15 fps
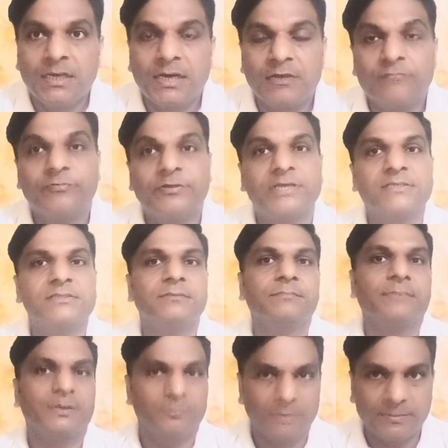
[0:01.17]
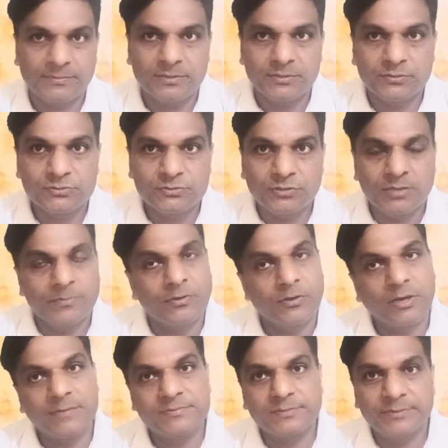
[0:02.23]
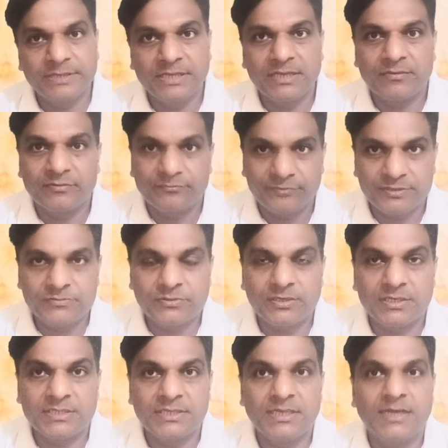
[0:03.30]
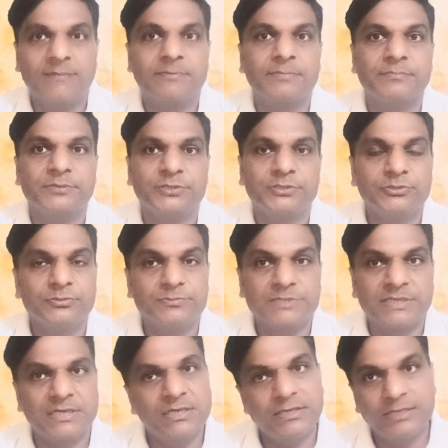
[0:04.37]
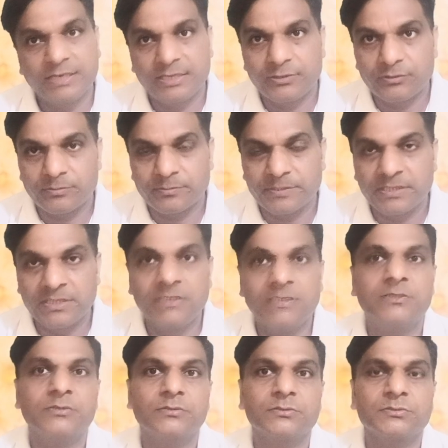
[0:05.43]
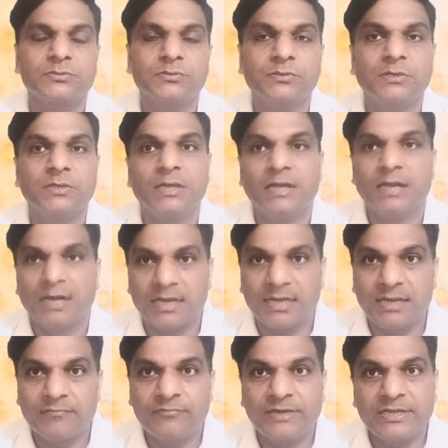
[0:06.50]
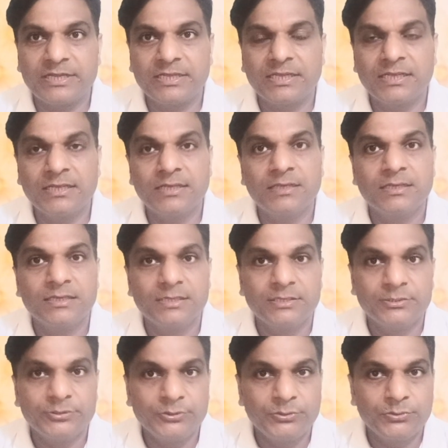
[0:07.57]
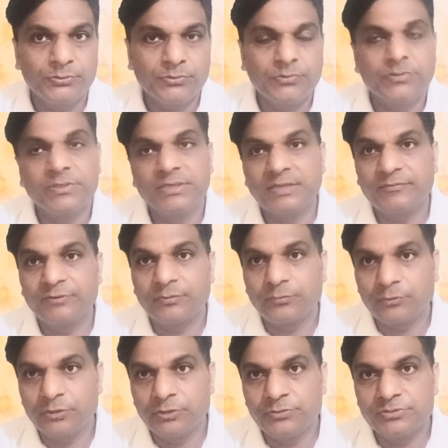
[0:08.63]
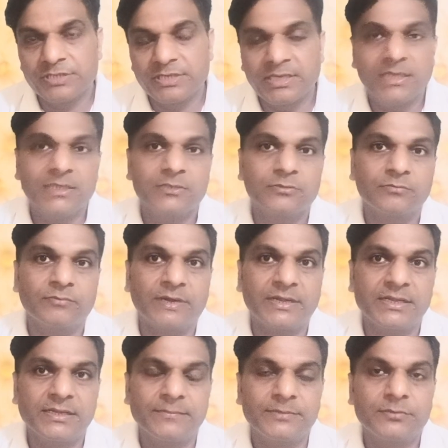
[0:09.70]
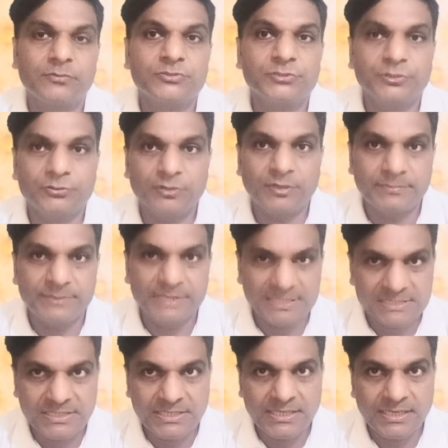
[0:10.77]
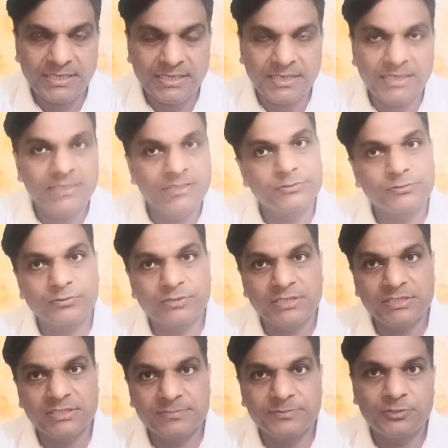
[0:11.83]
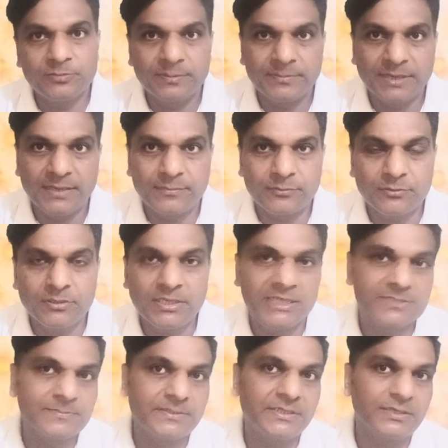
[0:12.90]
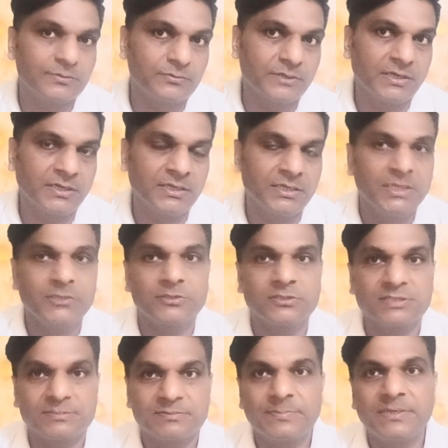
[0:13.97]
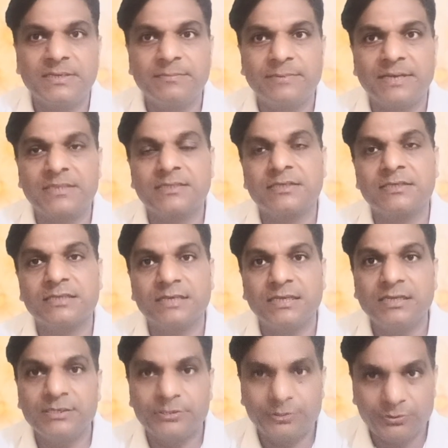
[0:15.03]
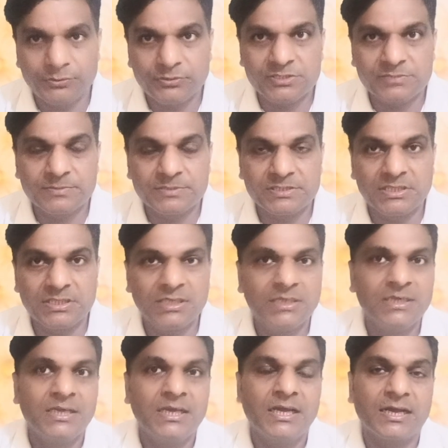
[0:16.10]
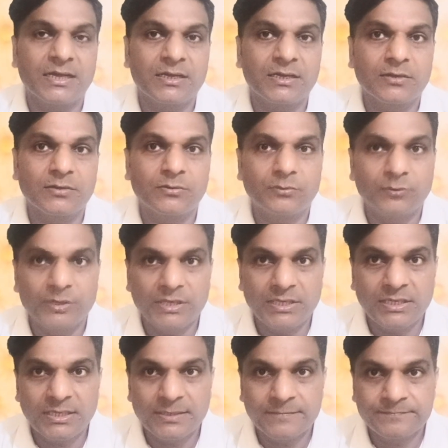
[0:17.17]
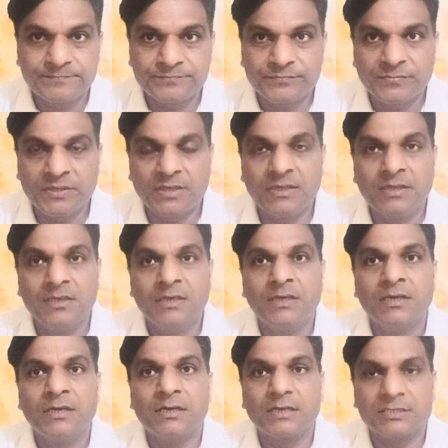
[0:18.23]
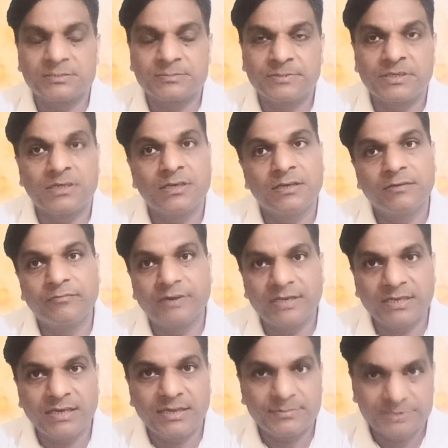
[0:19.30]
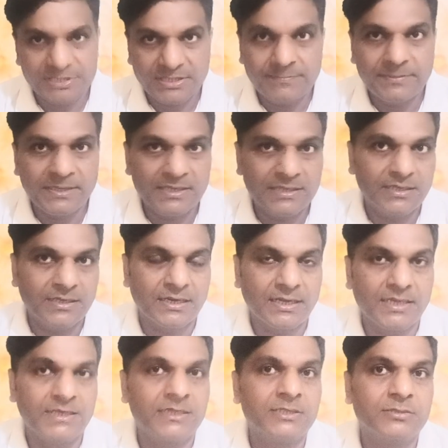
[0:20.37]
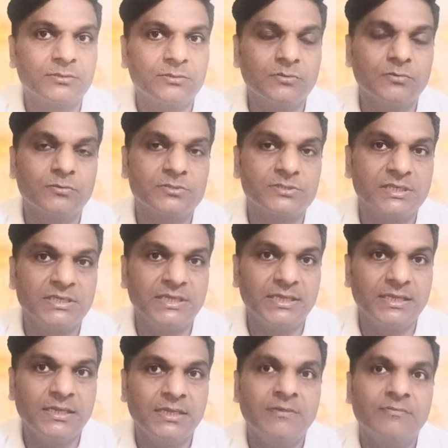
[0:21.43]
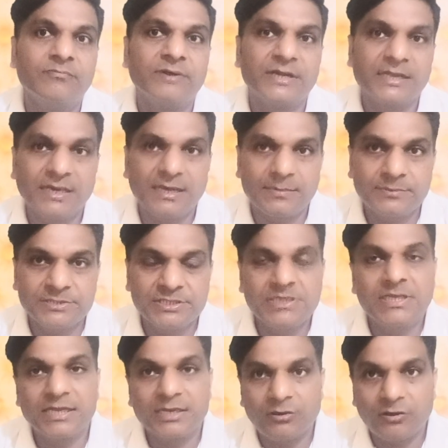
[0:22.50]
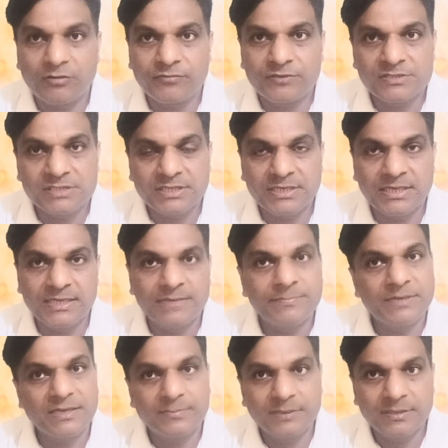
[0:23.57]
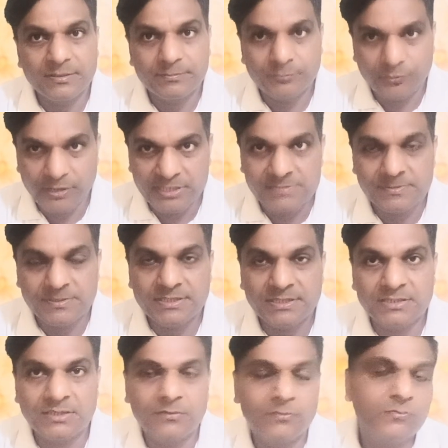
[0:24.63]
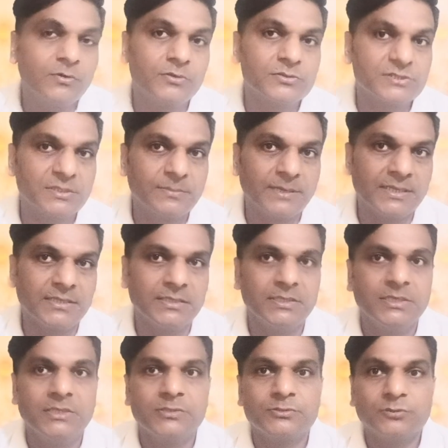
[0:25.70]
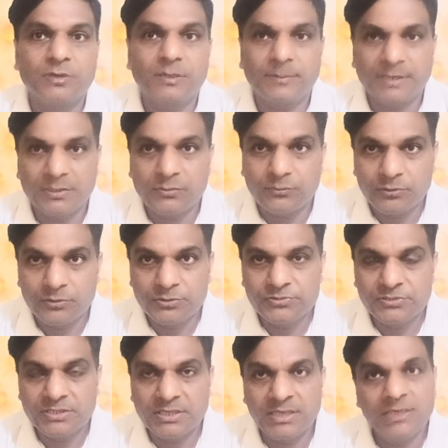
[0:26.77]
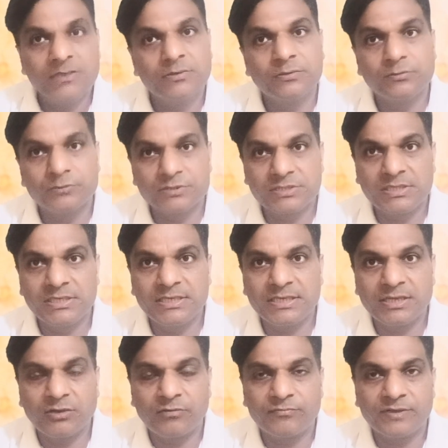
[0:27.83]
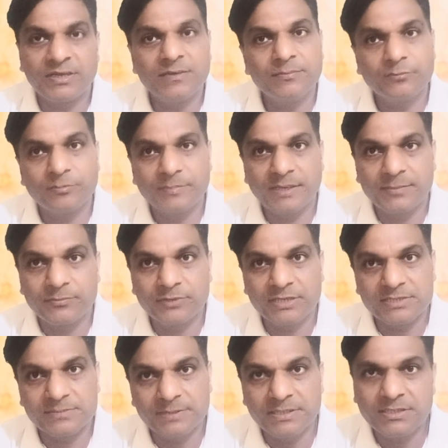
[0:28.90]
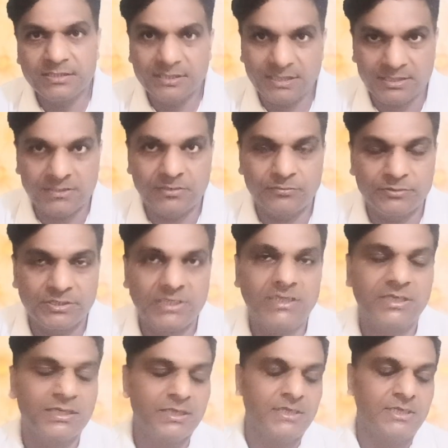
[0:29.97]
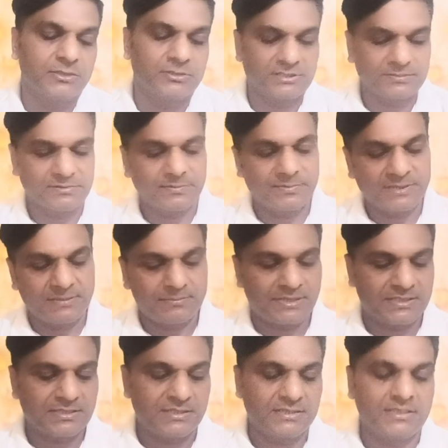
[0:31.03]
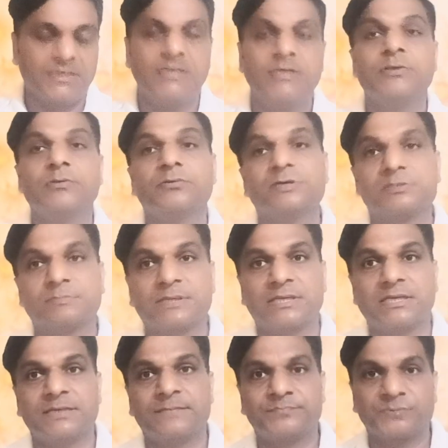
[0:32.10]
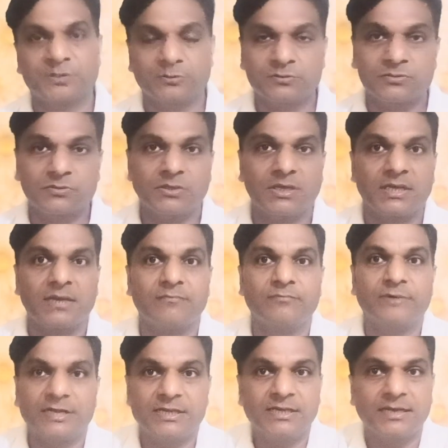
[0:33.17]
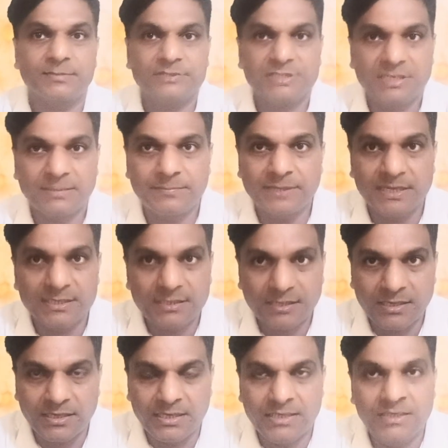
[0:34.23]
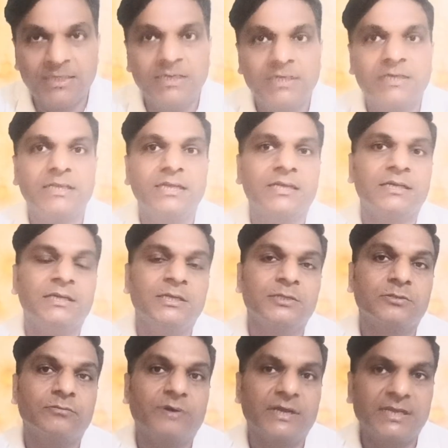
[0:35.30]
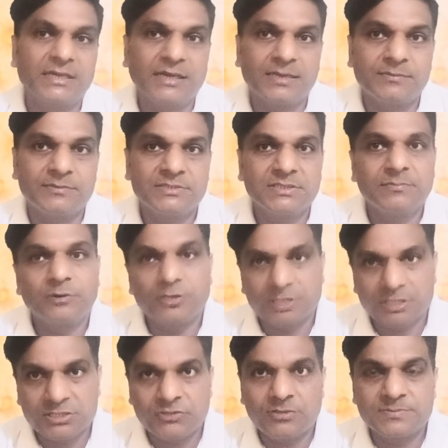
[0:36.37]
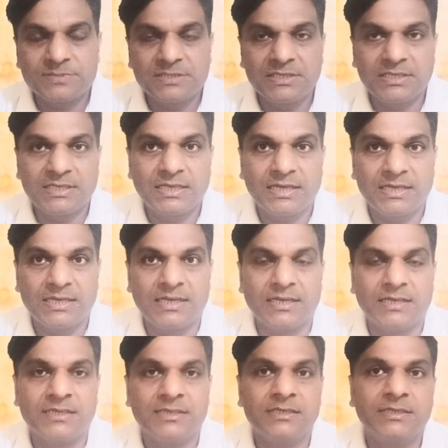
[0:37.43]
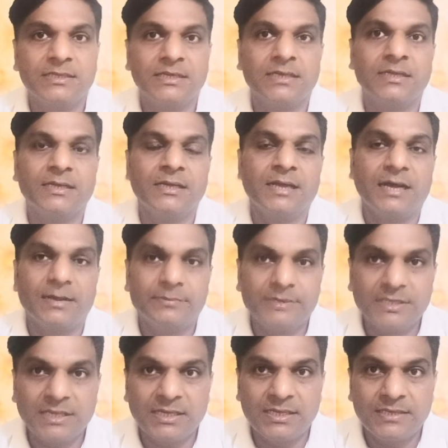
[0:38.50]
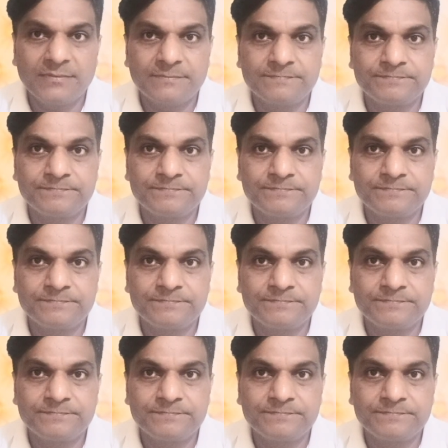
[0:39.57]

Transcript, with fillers: हेलो फ्रेंड्स मैं हूं आपका दोस्त गौरव और आप सभी का एक बार फिर स्वागत है आपके अपने यूट्यूब चैनल डेंट टॉक में दोस्तों अगर आप वाटे के न्यू या फिर ओल्ड यूजर है तो वाटे का भी कुछ न्यू अपडेट्स लेके आया है जो कि इस वीडियो में मैं आपको एक्सप्लेन करूंगा तो सबसे पहले हम बात करते हैं न्यू कस्टमर्स की अगर कोई कस्टमर वाटे का आरबीजी का प्लान कर रहा है तो उसके लिए वाटे का आरबीजी क्या क्या ऑफर्स लेके आई है पहले मैं वो एक्सप्लेन करता हूँ और उसके बाद जो हमारे ओल्ड यूजर हैं उसके लिए क्या ऑफर है वो मैं आपको एक्सप्लेन करता हूँ ठीक है तो सबसे पहले हम बात करते हैं न्यू कस्टमर की तो दोस्तों अगर आप वाटिक आरबीजी का प्लान कर रहे हैं ठीक है तो वाटिक आरबीजी बहुत अच्छा ऑप्शन लेके आया ठीक है अभी क्या है